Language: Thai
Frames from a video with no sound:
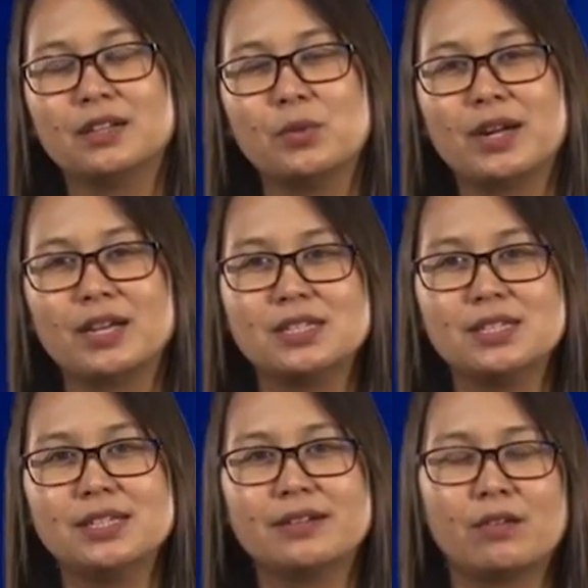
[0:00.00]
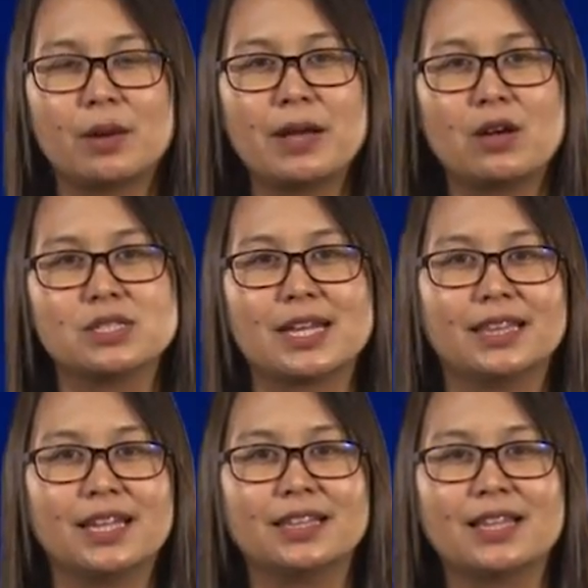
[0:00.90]
เวลาที่เรารับข่าวสา
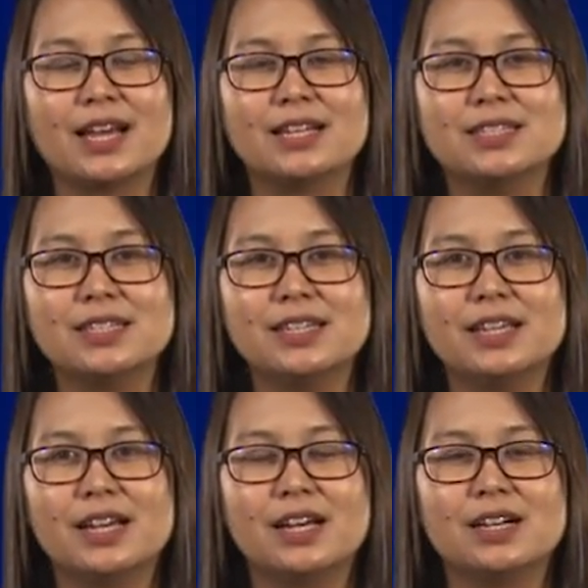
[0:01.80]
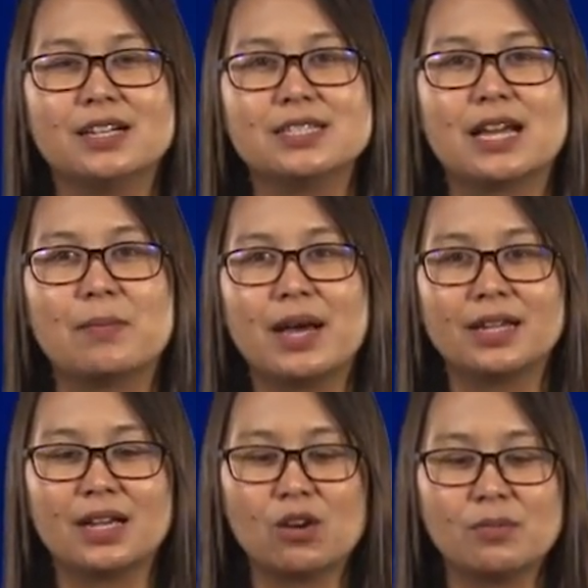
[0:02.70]
รต่างๆ ที่สามาร
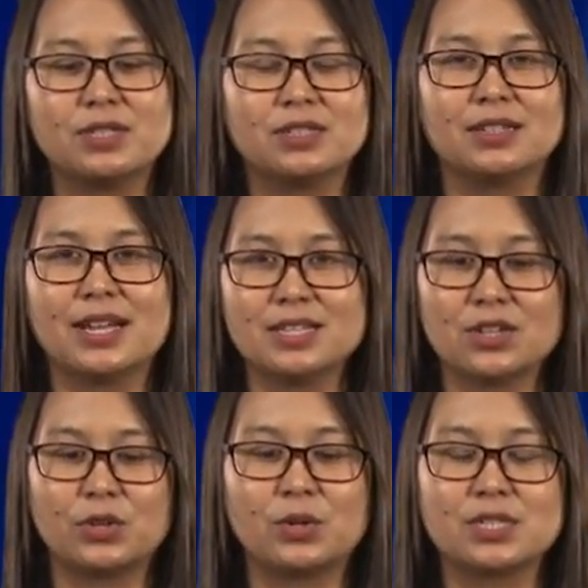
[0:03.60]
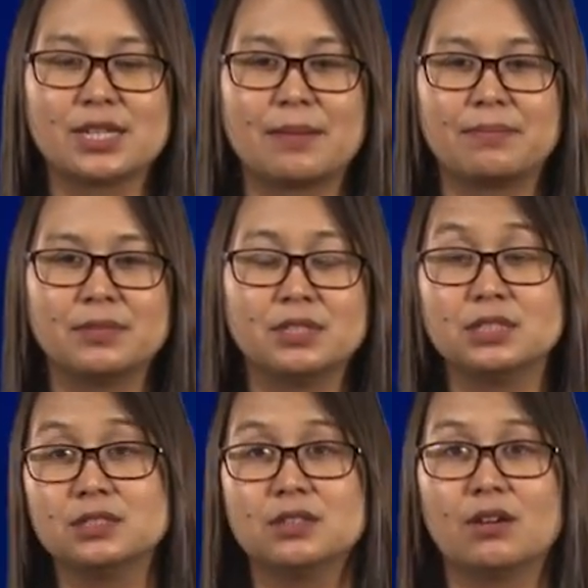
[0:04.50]
ถเข้ามาถึงหน้าจอโทรศัพท์มือ
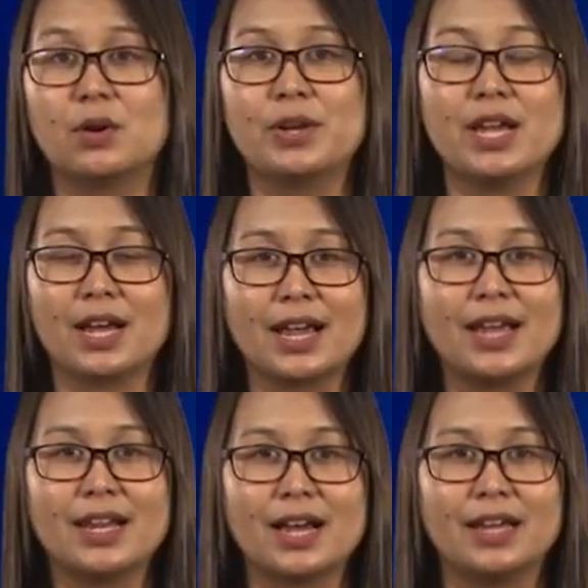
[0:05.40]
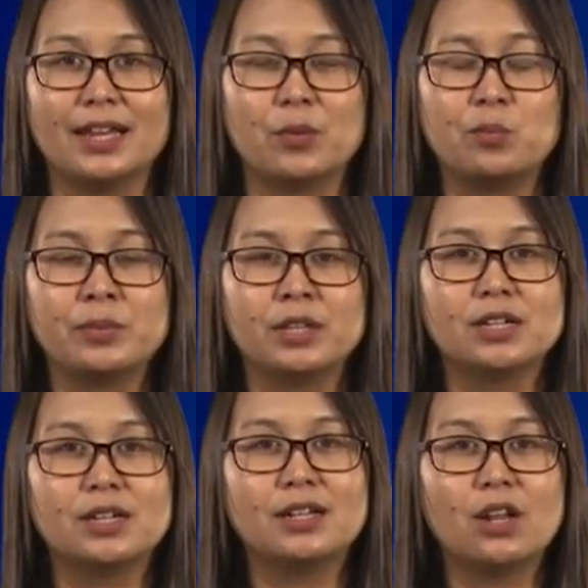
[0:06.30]
ถือของเราได้อย่างง่ายดายเนี่ย
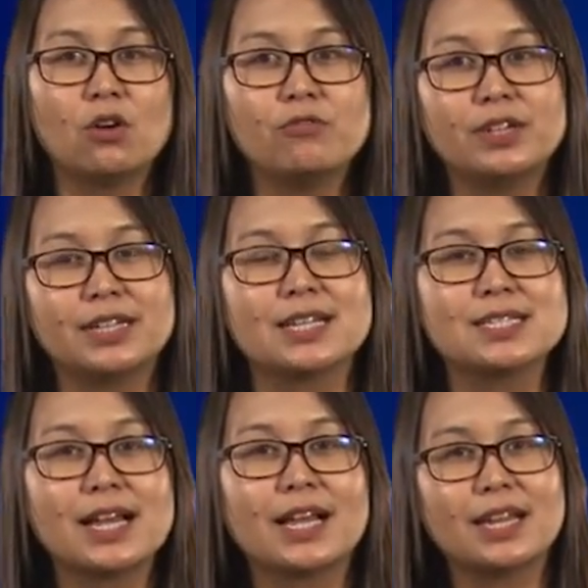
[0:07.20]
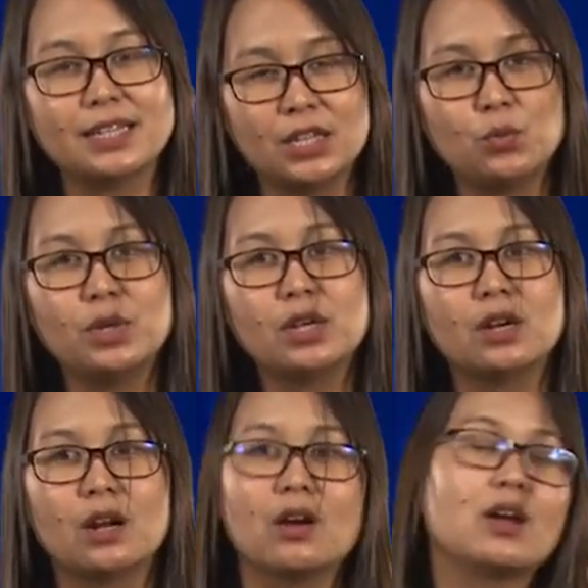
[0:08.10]
ลองฝึกทักษะการคิดวิ
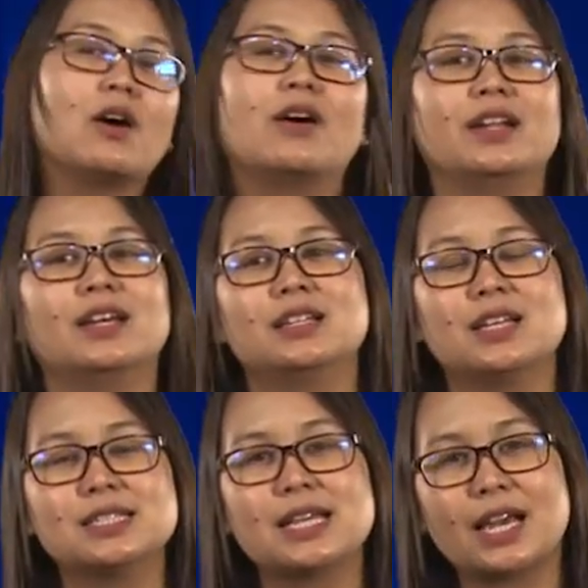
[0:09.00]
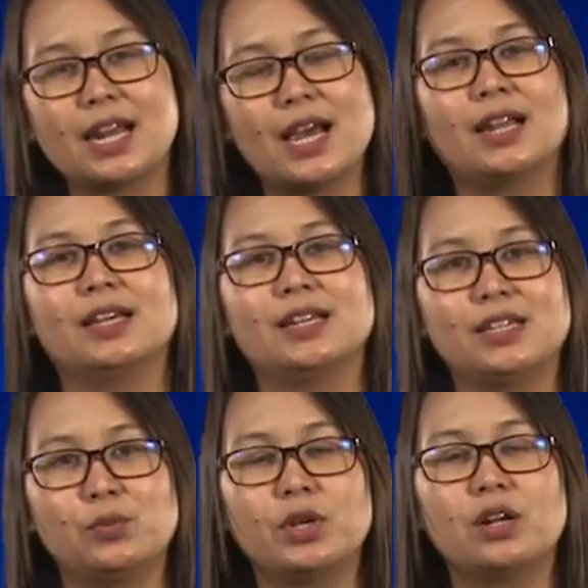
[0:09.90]
เคราะห์ก่อนนะคะทักษะการอ่านการ
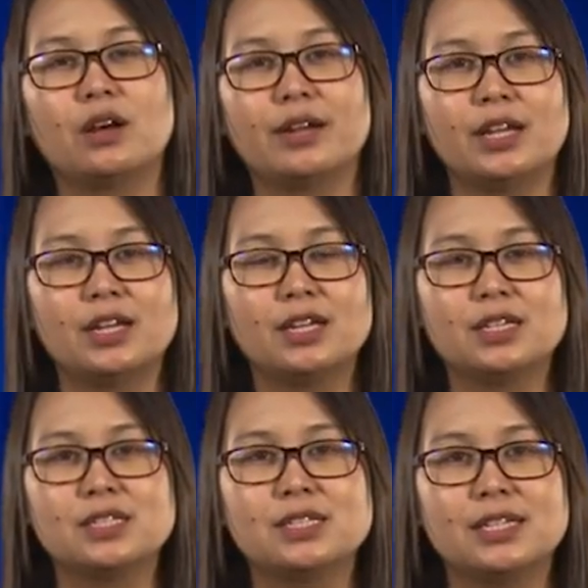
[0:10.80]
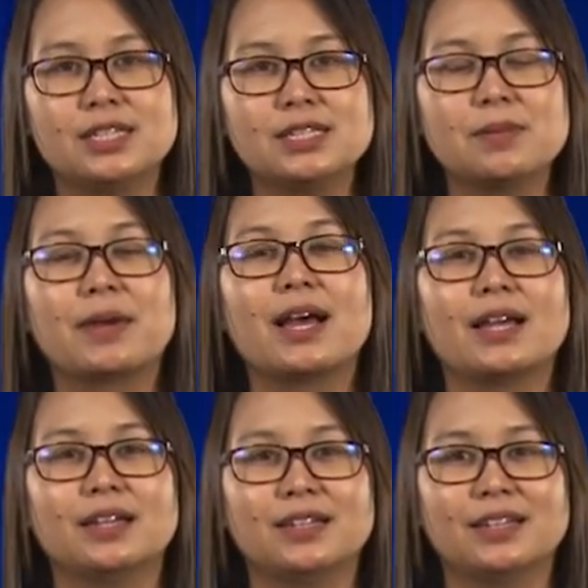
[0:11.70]
คิดวิเคราะห์เนี่ยคือสิ่งที่สำ
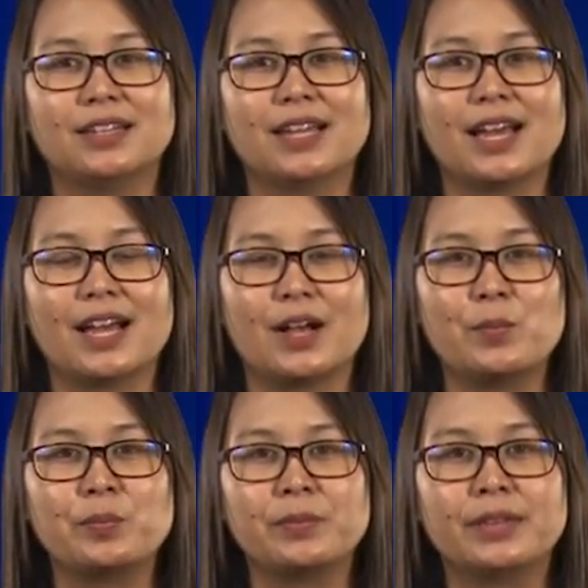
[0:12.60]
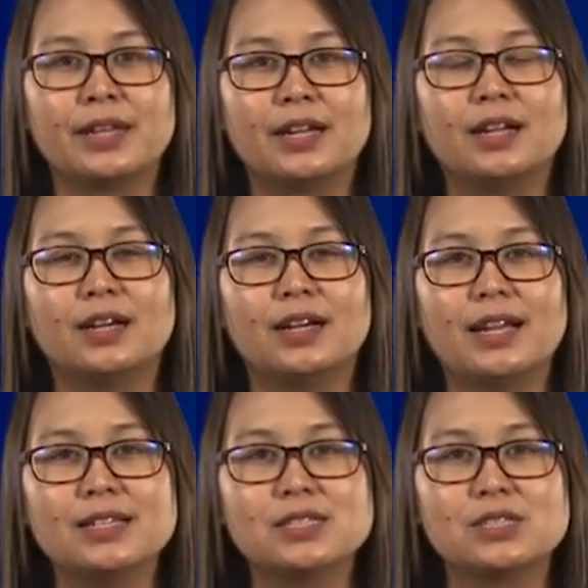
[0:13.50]
คัญนะคะ
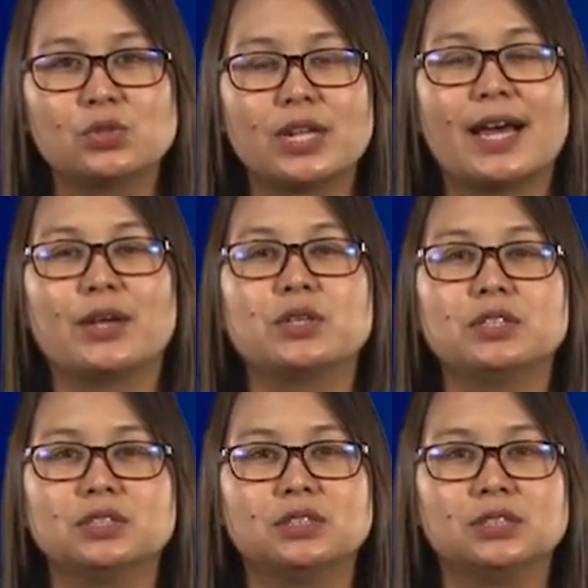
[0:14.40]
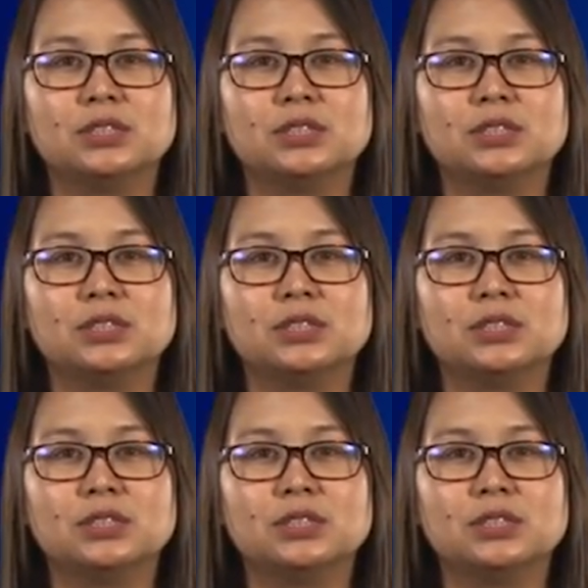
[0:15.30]
และสุดท้ายก็คือ